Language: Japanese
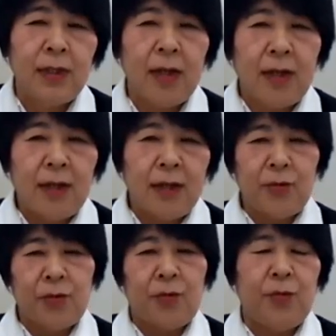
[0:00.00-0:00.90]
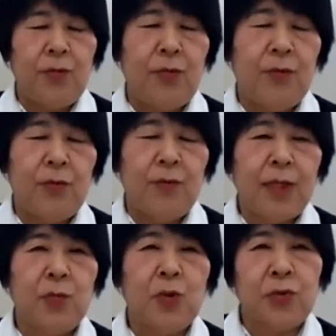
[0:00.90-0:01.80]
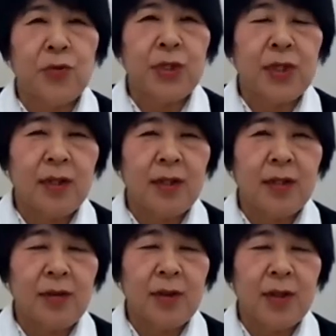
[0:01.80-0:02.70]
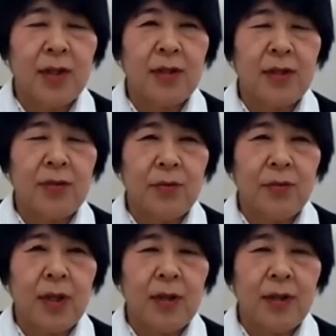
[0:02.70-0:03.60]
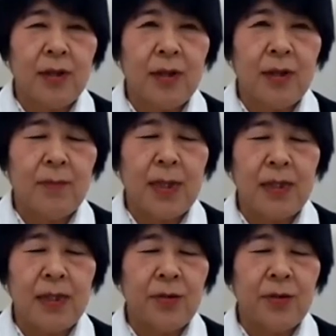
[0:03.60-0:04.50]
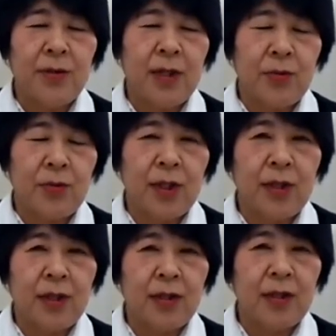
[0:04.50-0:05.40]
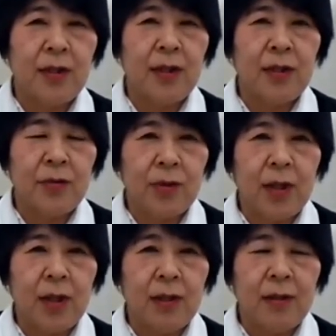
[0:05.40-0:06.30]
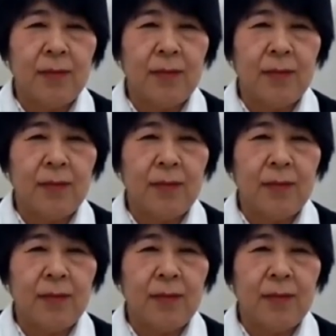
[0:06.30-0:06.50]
かあのまあ、リモコンの使い方がわからないとか、まあ、電球が取り替えができないとか、